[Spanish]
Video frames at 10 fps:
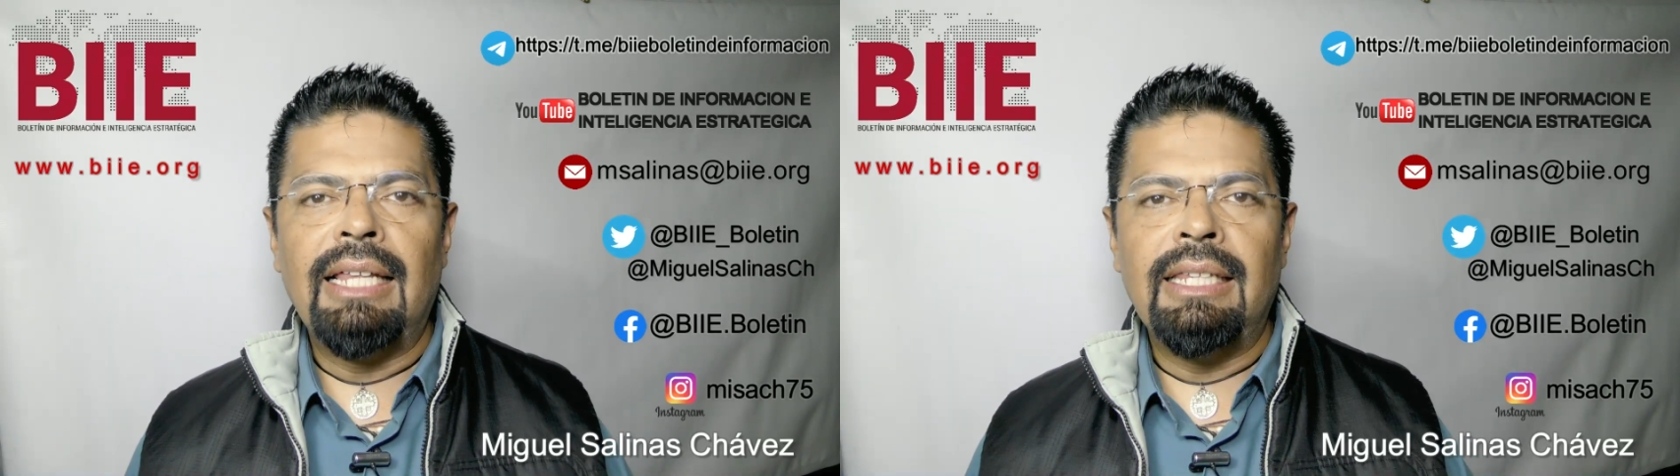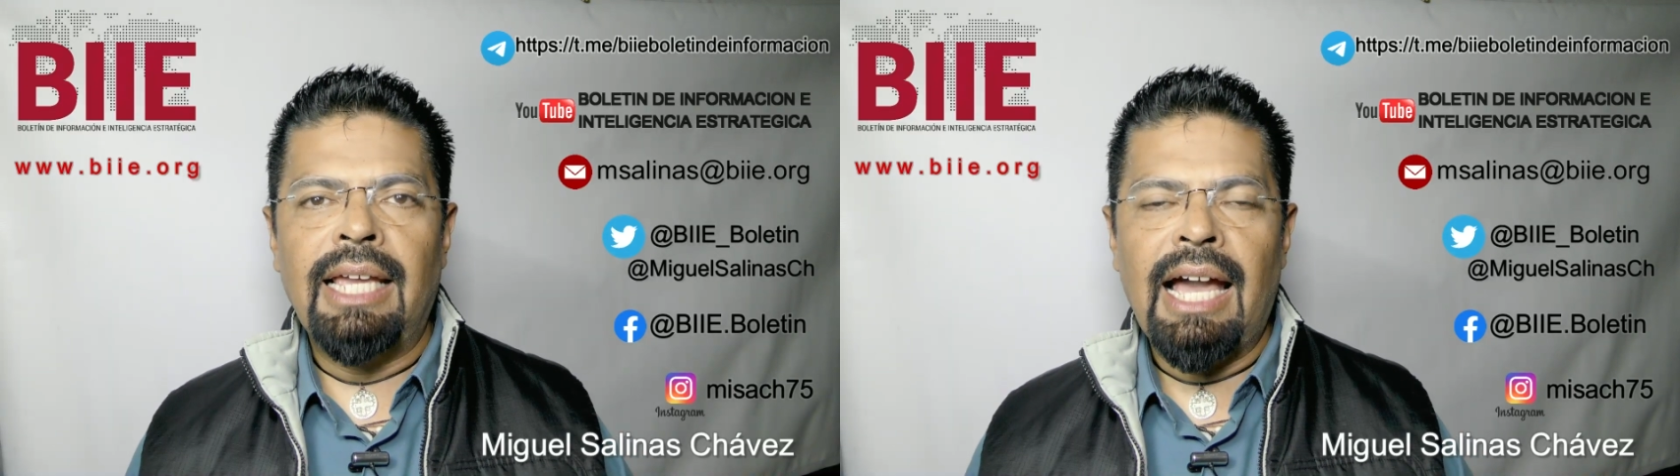
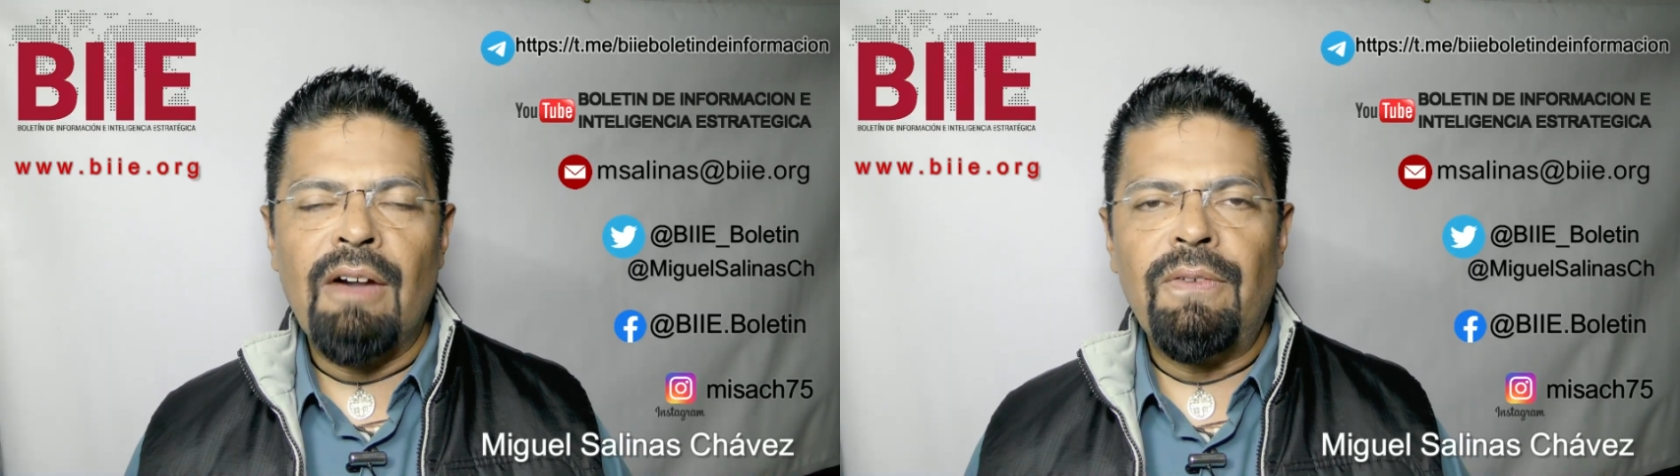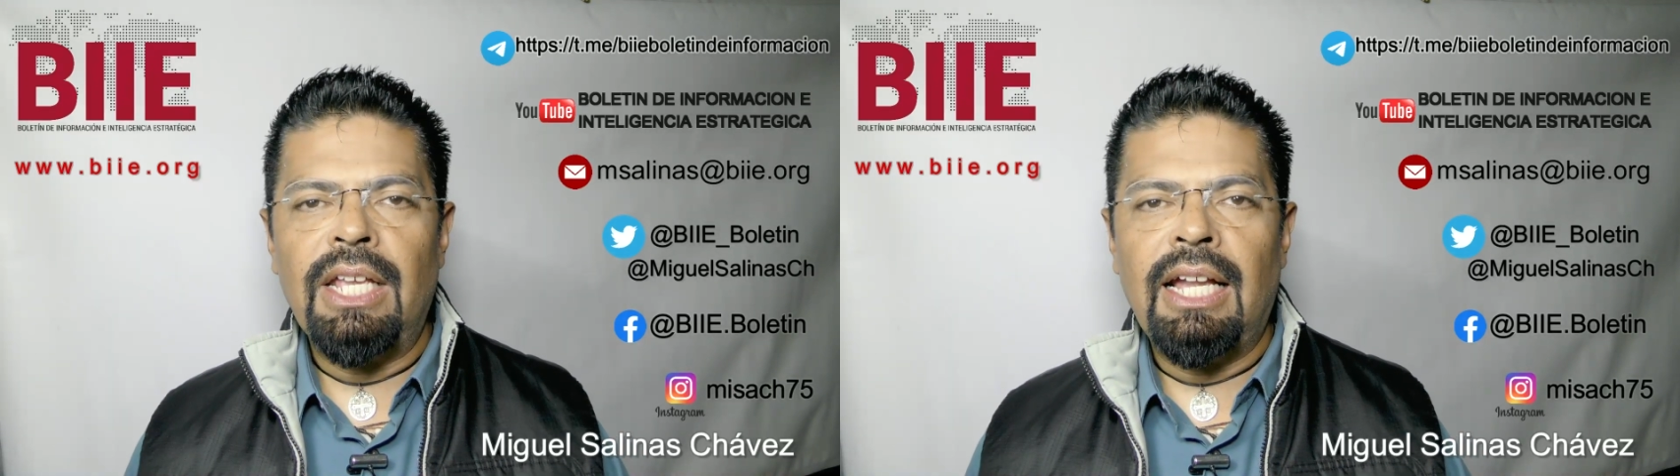de
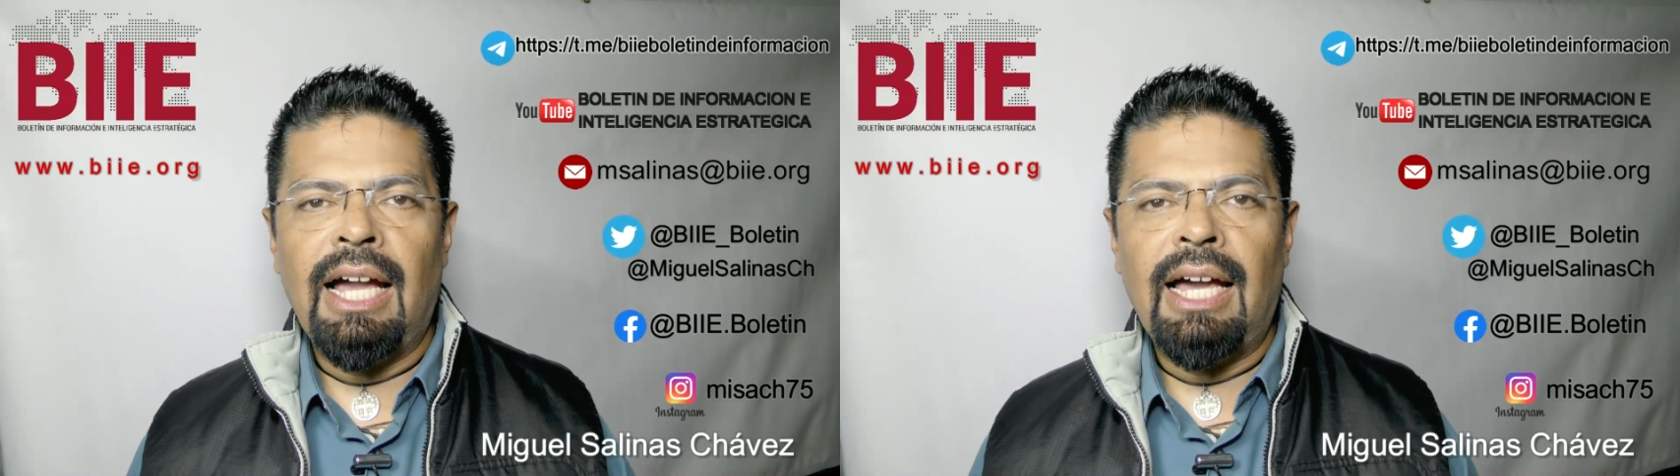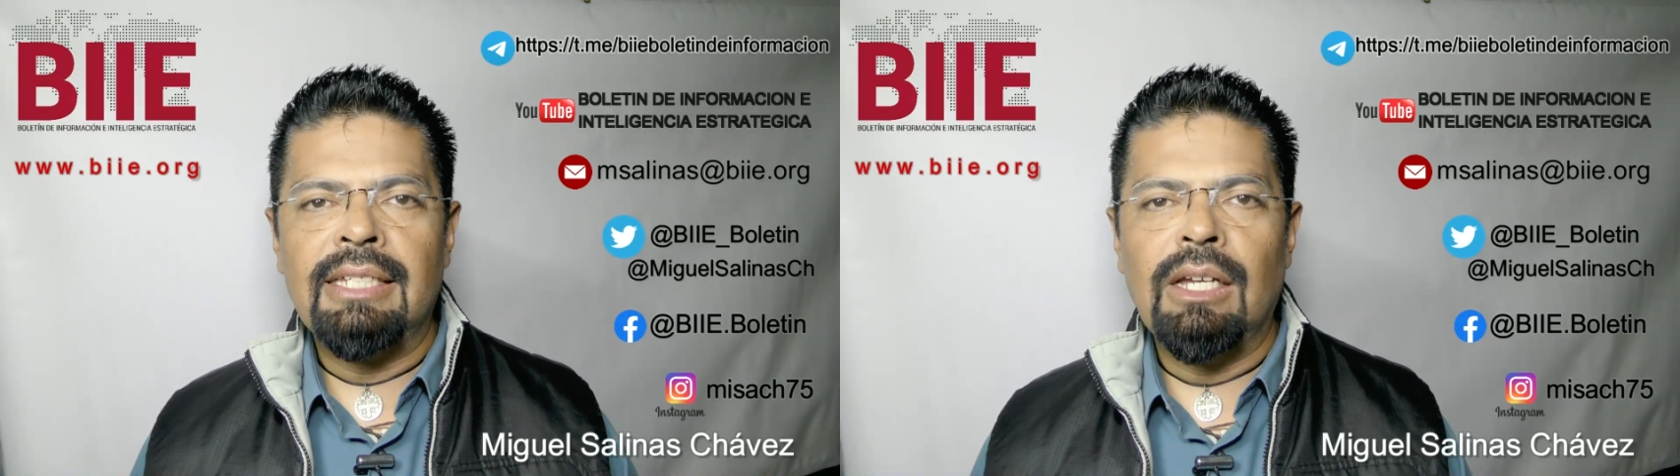
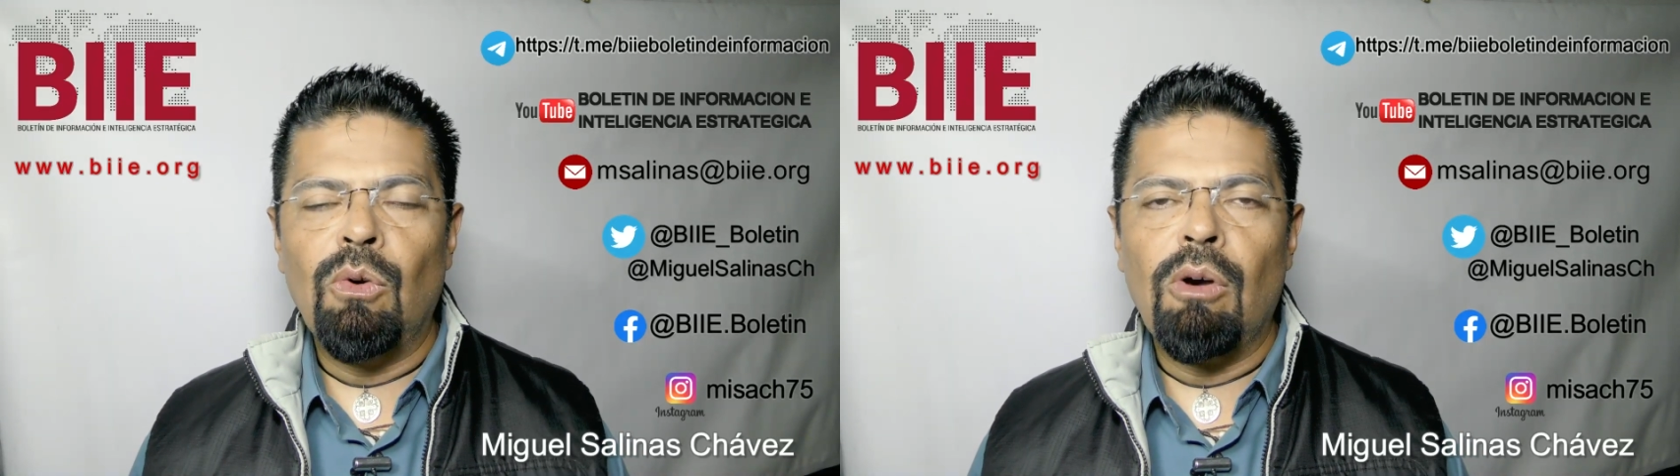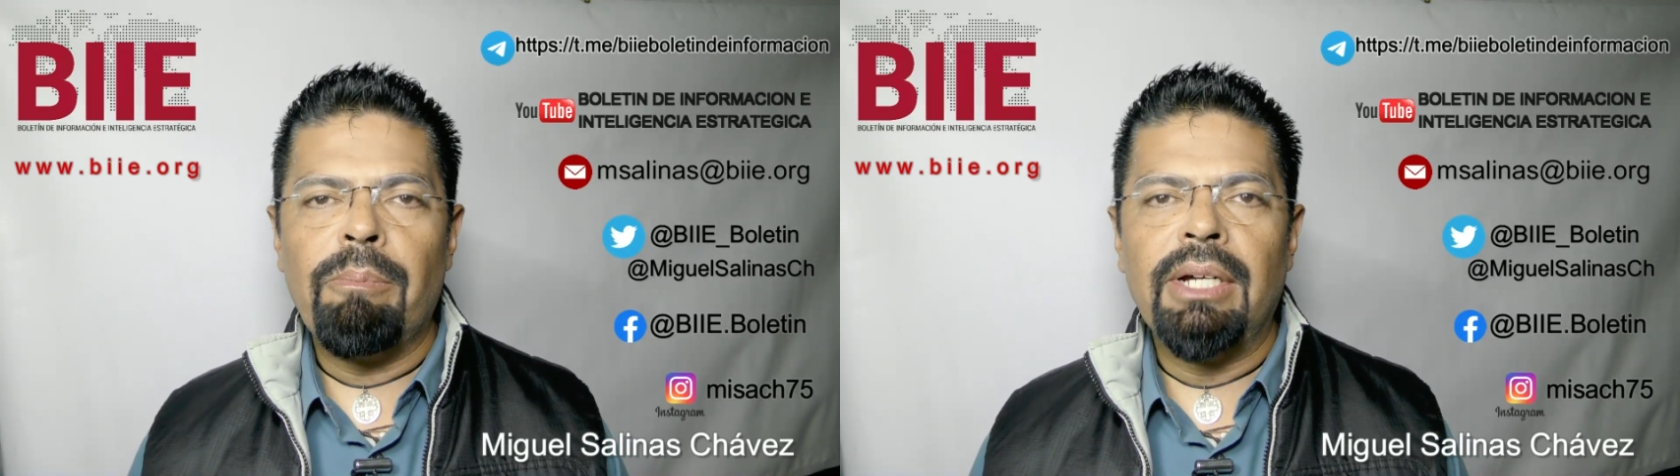África hacia
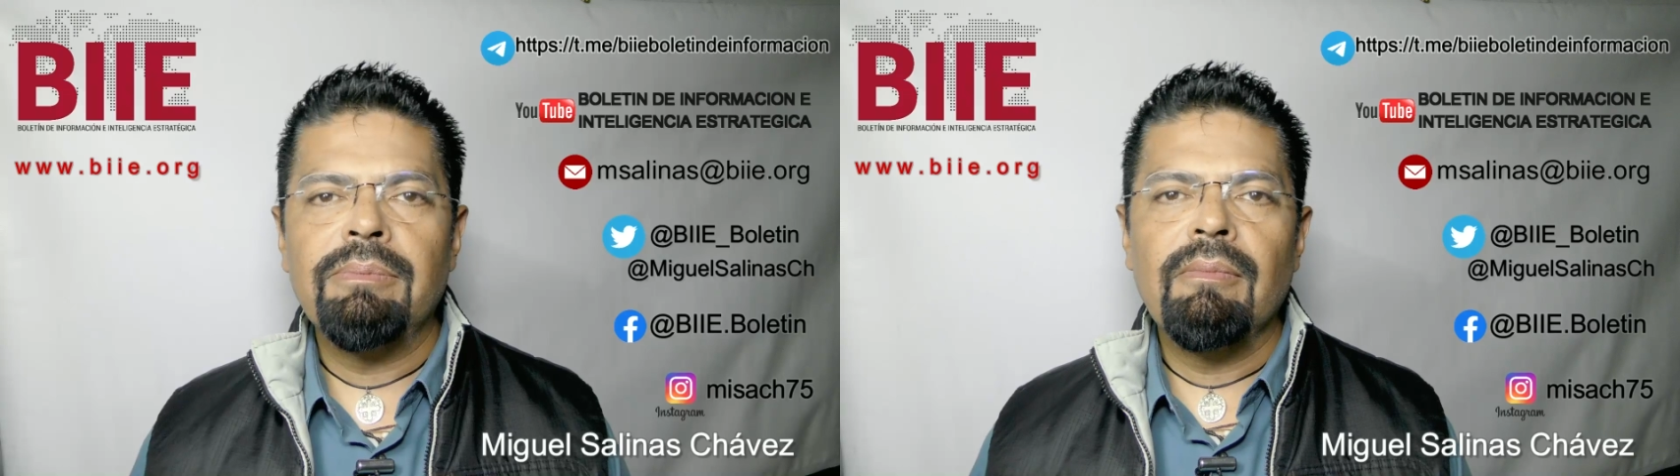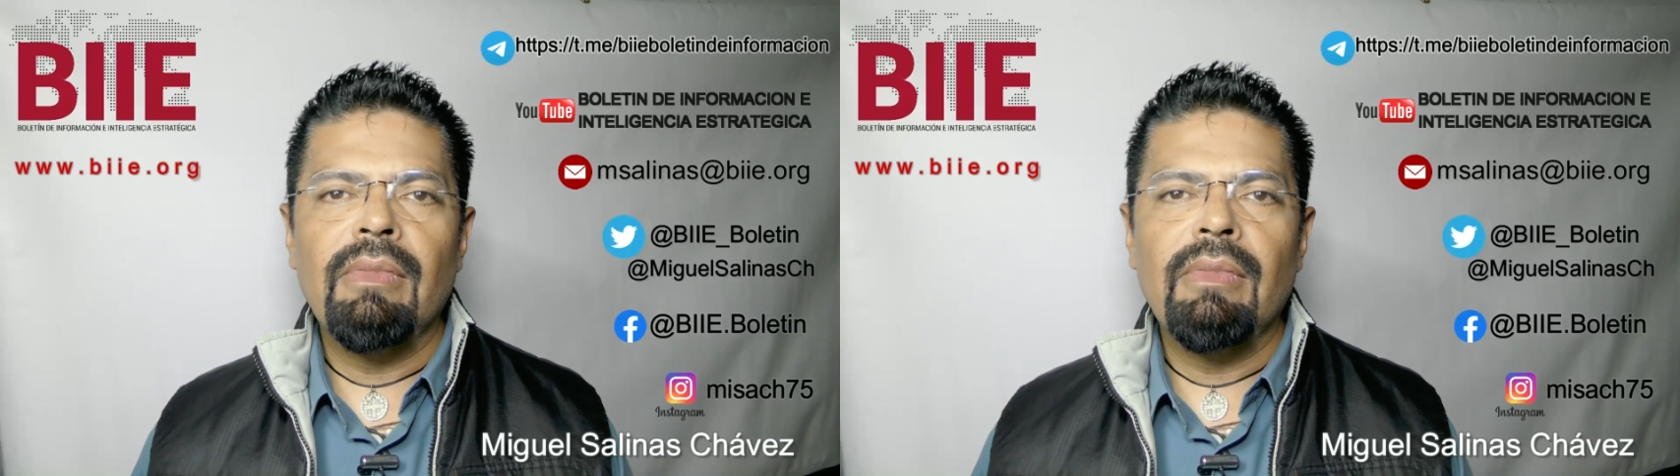Europa